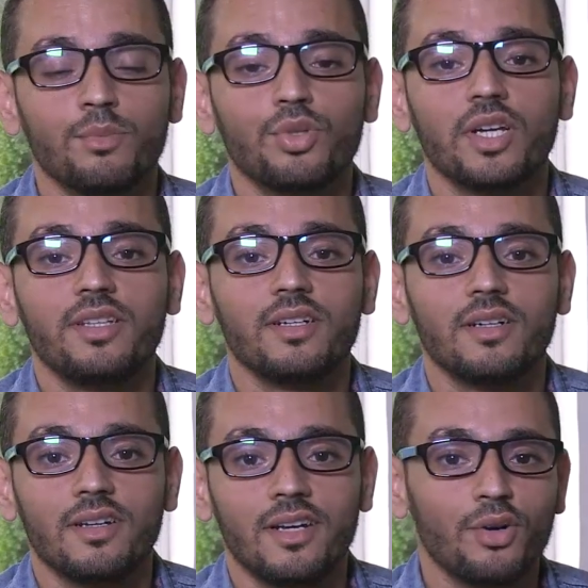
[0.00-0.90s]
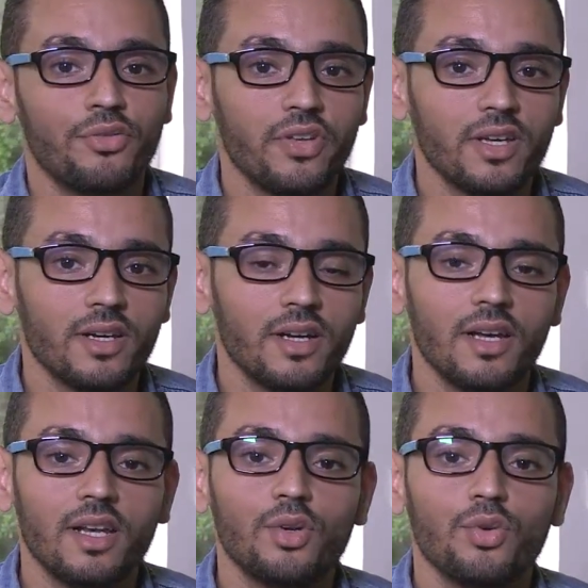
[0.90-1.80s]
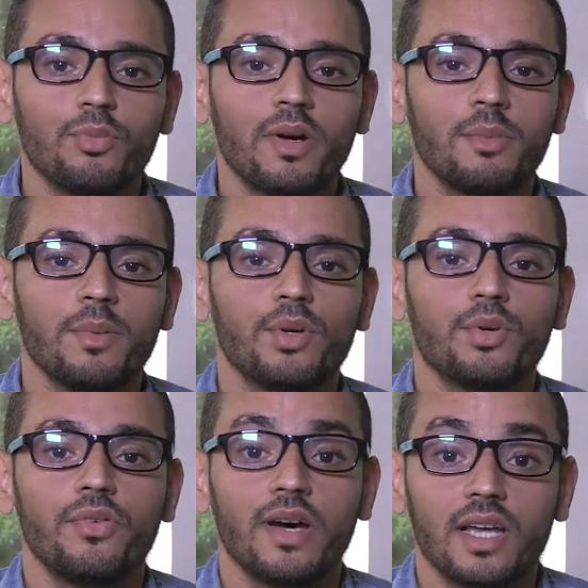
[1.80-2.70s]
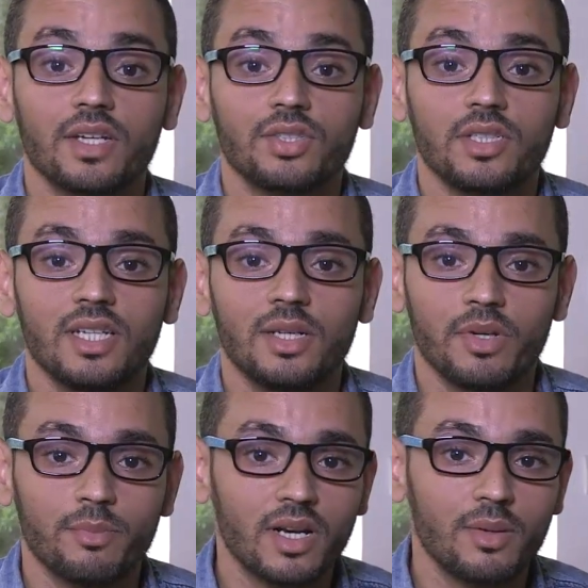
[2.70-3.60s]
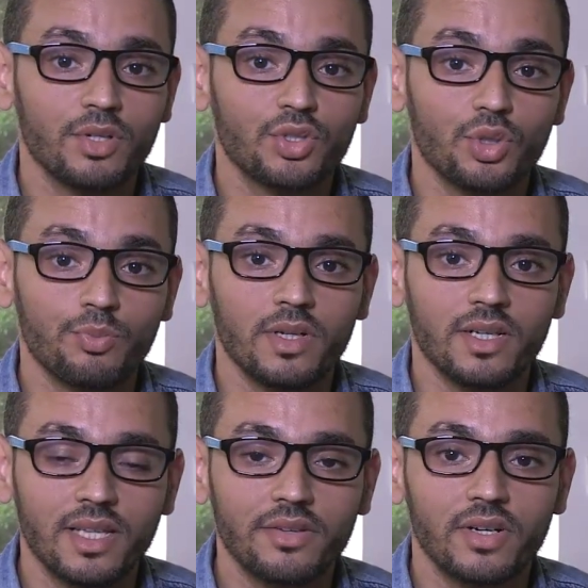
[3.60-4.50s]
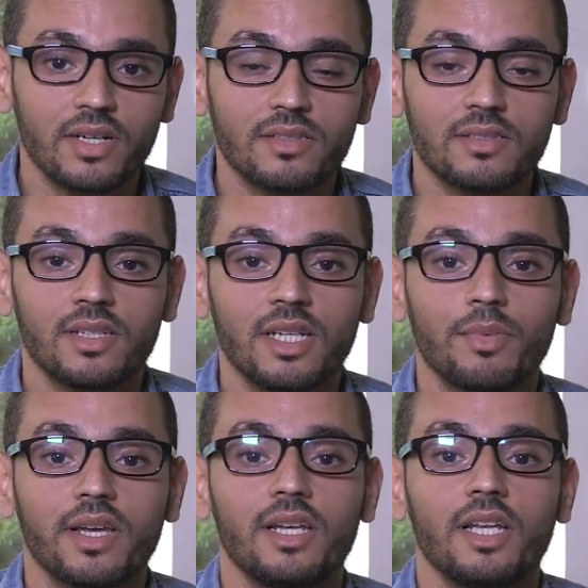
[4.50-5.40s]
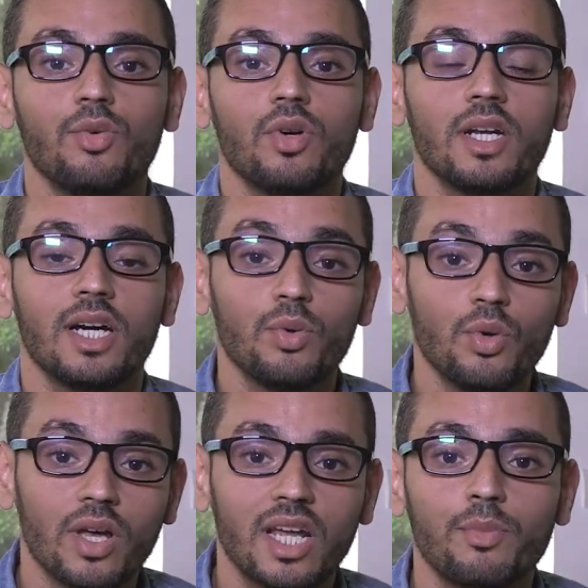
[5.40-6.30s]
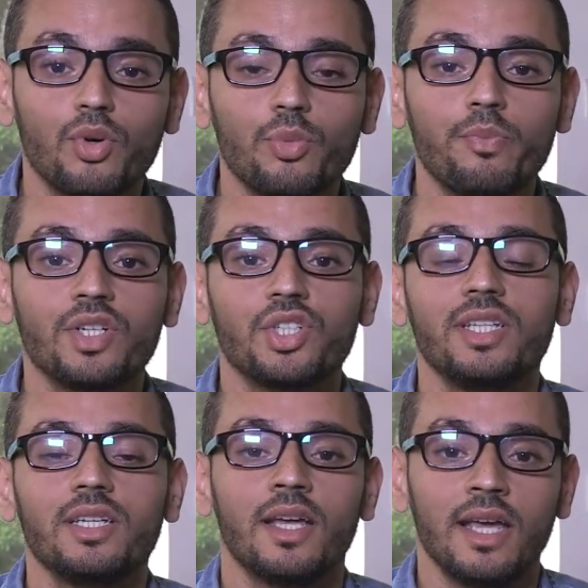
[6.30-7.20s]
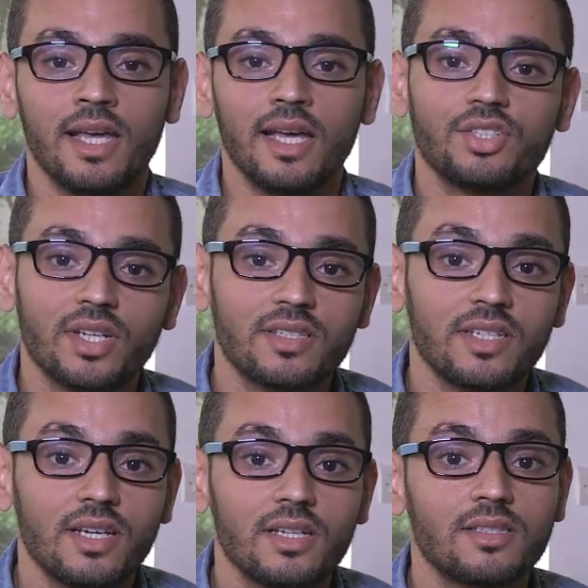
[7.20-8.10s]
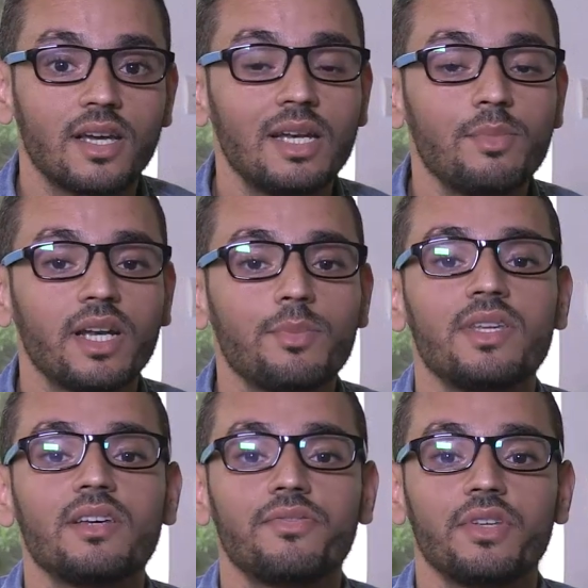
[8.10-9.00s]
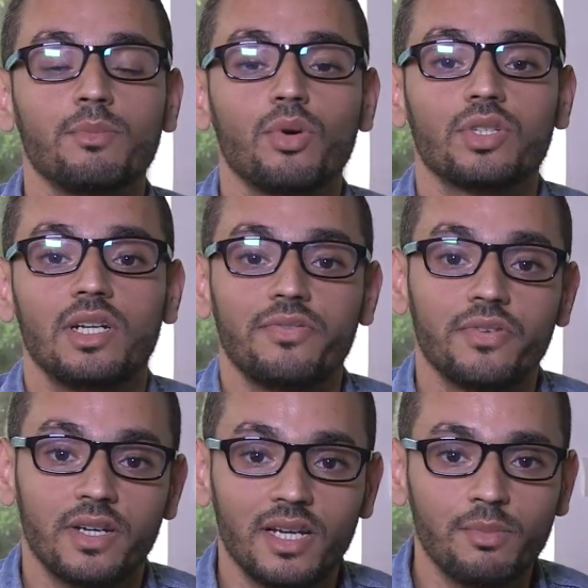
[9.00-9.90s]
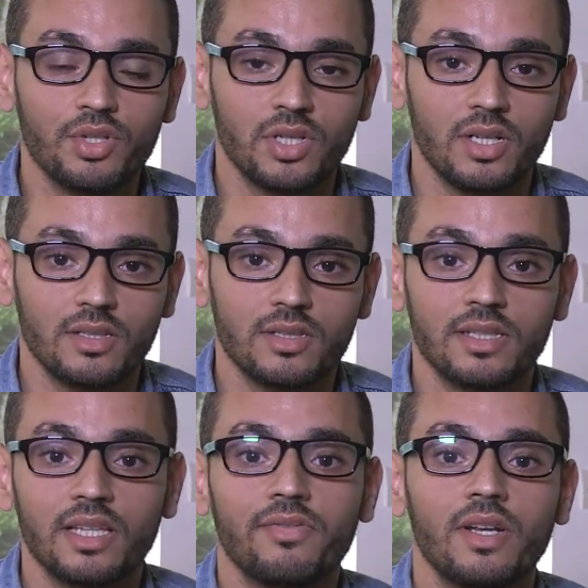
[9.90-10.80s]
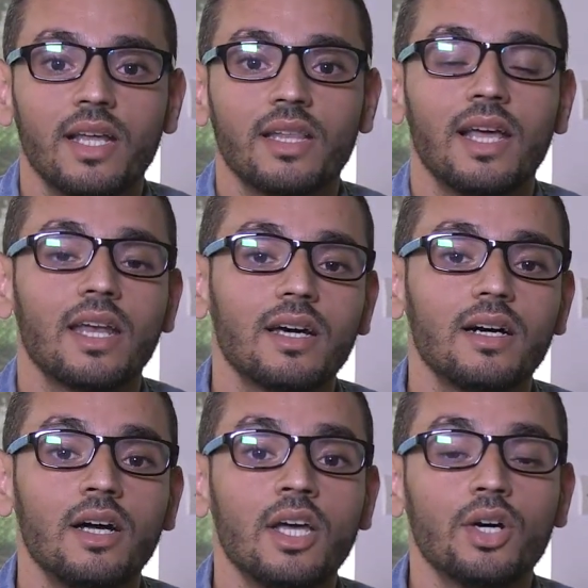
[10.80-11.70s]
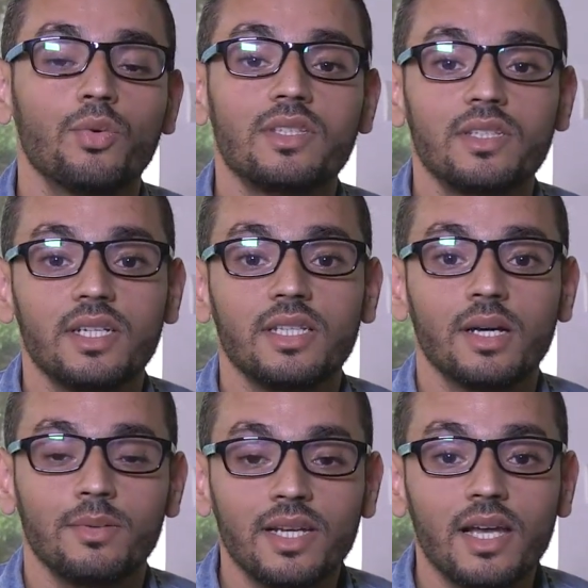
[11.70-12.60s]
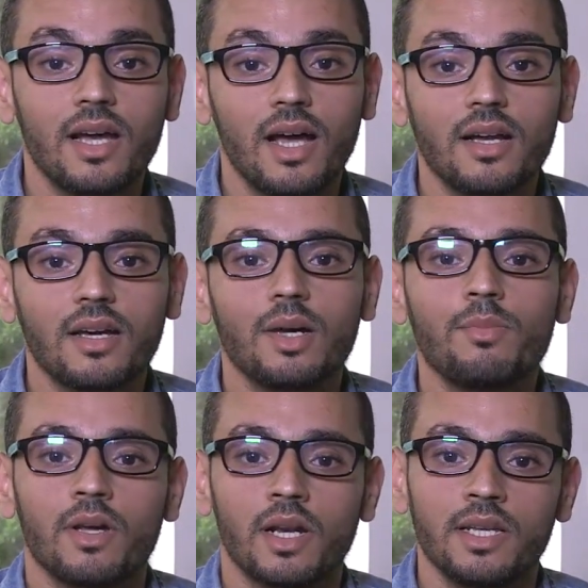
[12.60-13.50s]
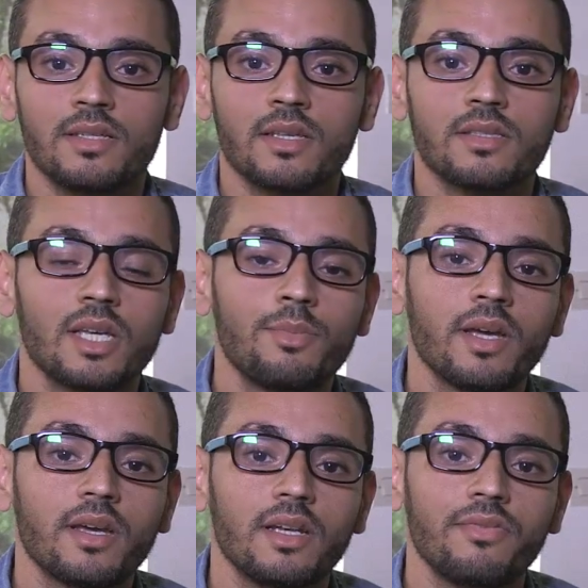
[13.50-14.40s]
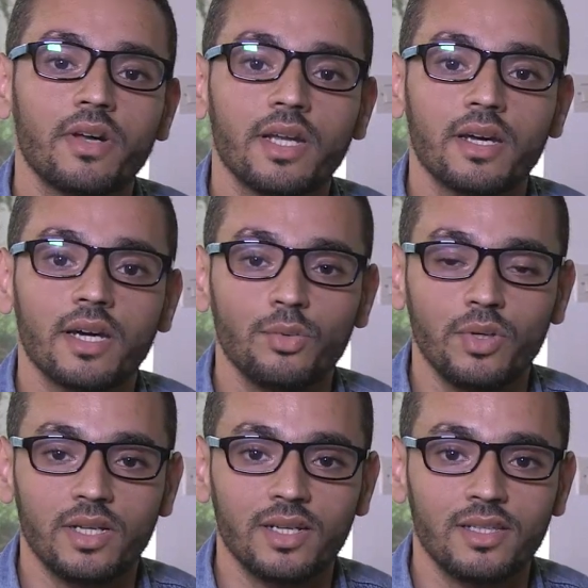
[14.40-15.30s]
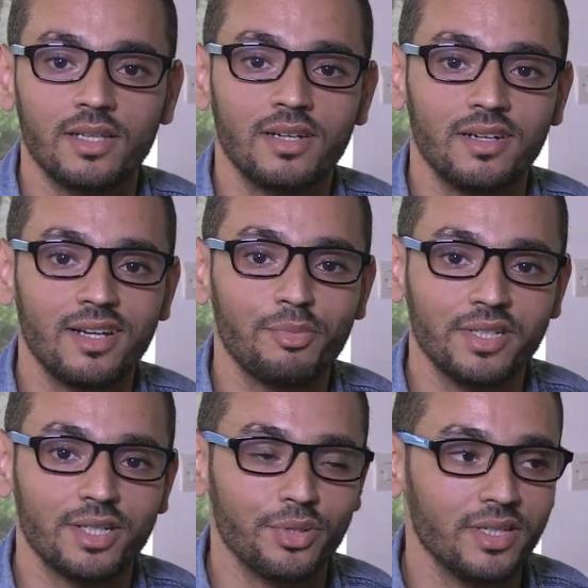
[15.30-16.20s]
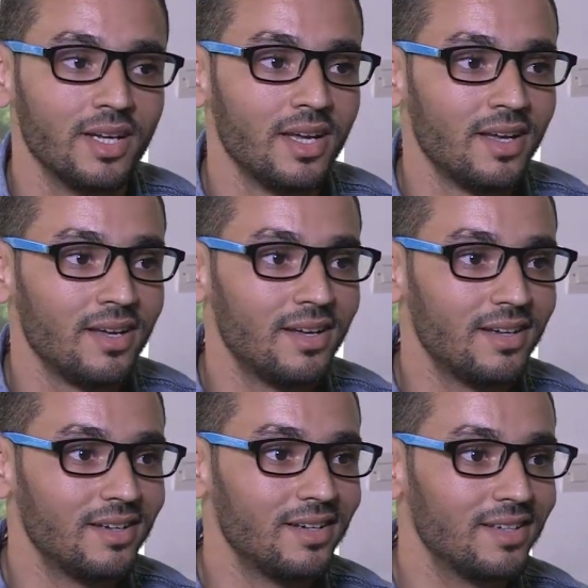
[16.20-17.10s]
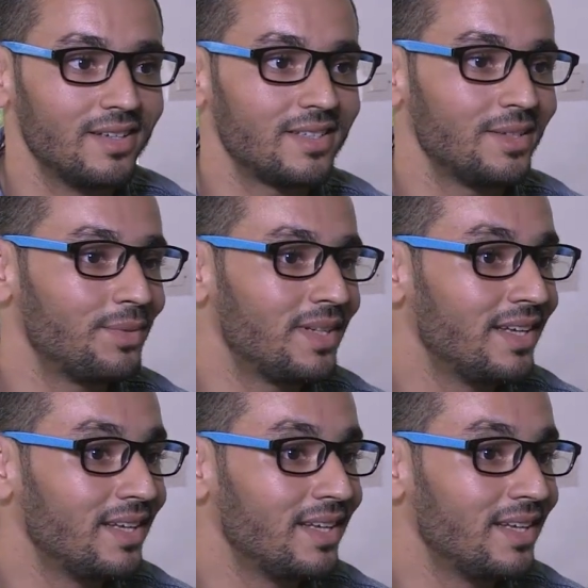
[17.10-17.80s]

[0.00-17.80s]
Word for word: مشاهدينا الاوفياء اهلا ومرحبا بكم في حلقه جديده من برنامجكم ضيف خاص اللي من خلاله كنحاولوا نقربكم من جديد الشخصيات المغربيه في مختلف المجالات ضيفنا لهذه الحلقه هو السيد عبد الله اكرم الرئيس السابق لفريق الوداد البيضاوي آه، سيد